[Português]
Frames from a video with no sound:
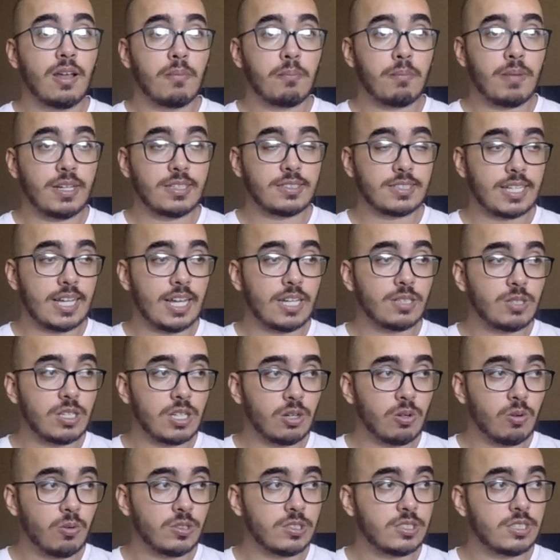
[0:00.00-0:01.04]
Mas caso ele
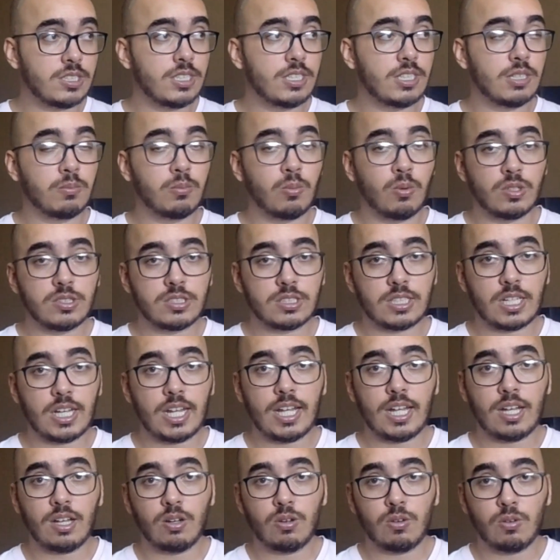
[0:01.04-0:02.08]
consiga
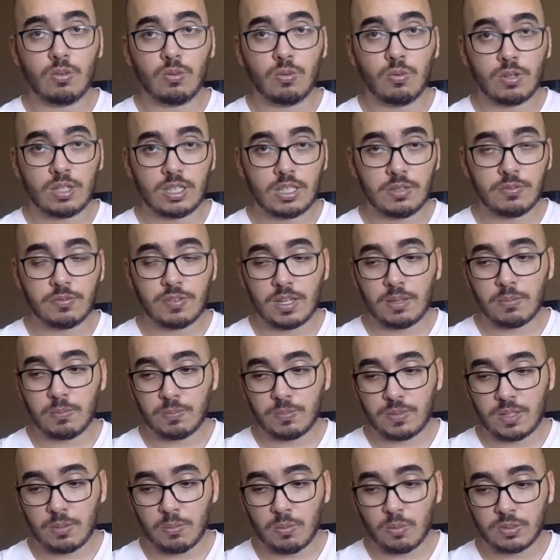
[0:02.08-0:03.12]
mostrar o que vem
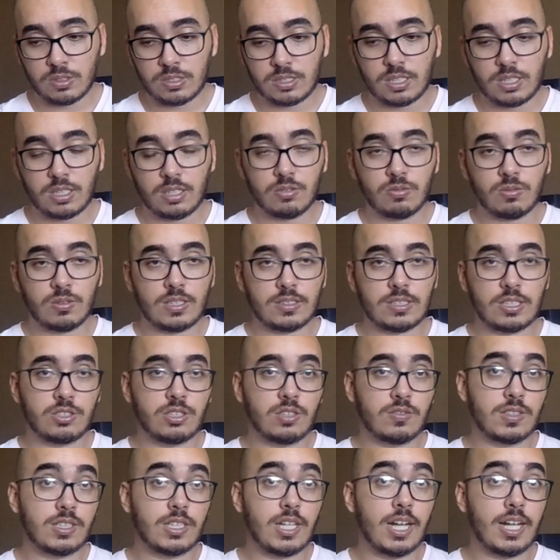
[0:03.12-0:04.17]
demonstrando nas
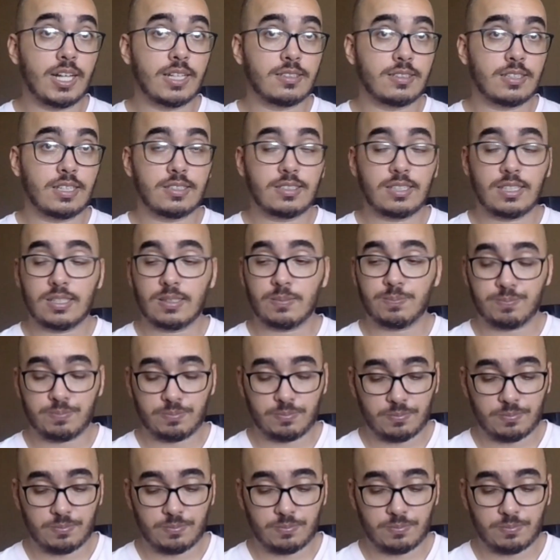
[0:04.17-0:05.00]
atividades essa,